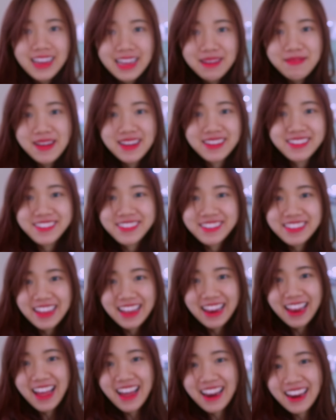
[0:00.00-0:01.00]
Các bạn ơi,
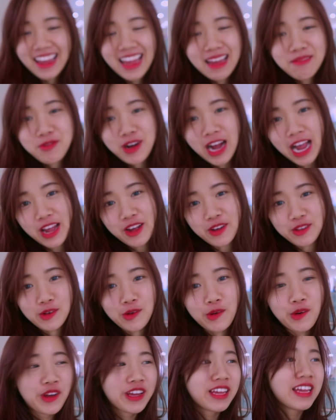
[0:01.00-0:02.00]
thế là đã hết một ngày
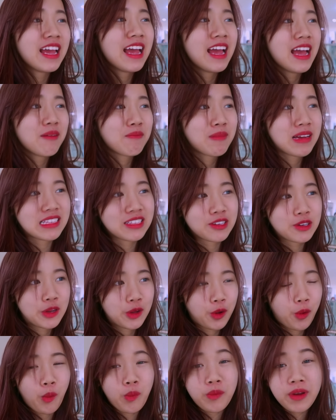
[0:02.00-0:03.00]
rồi bây giờ
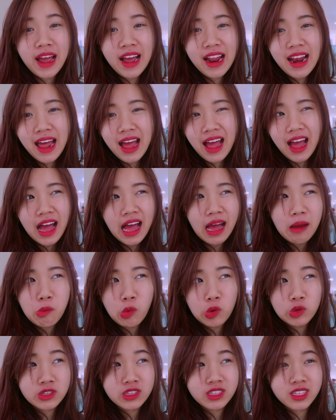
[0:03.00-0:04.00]
thì cũng đã là
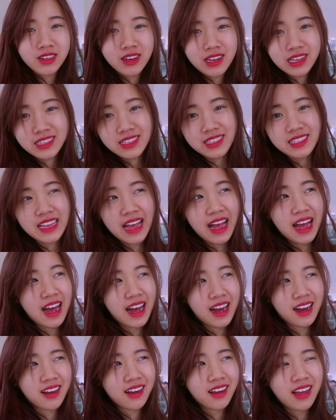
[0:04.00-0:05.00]
một giờ
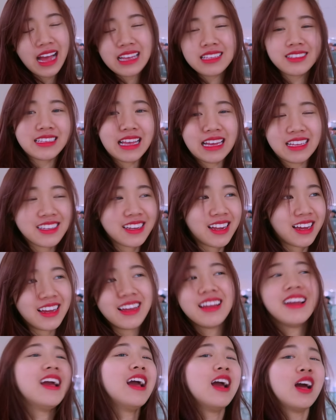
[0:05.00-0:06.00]
sáng hai giờ sáng gì đấy
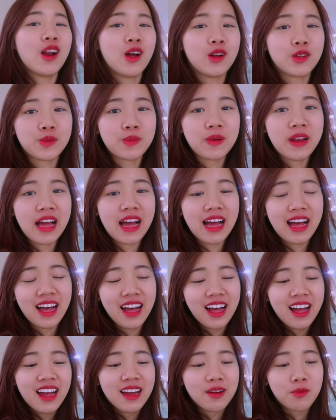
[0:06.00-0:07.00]
nói chung là
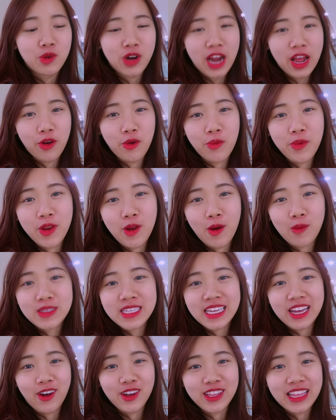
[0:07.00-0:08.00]
làm bài của mình cũng
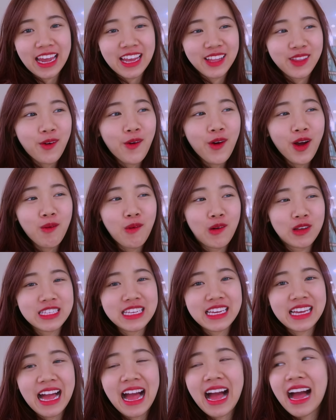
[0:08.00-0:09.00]
chỉ có thế thôi không có
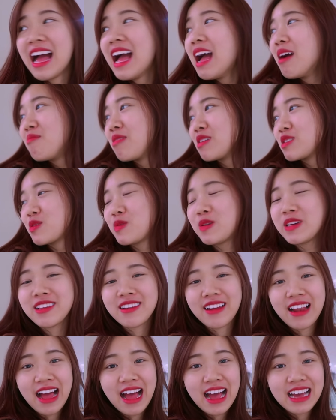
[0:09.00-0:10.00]
gì cả mặc dù bây
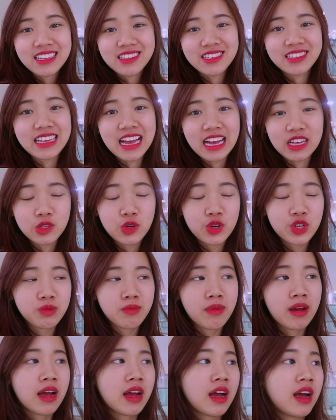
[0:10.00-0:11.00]
giờ là hai giờ sáng rồi
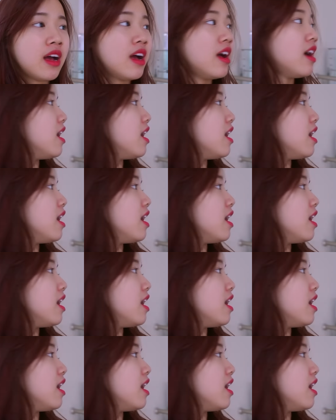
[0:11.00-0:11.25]
nhưng mà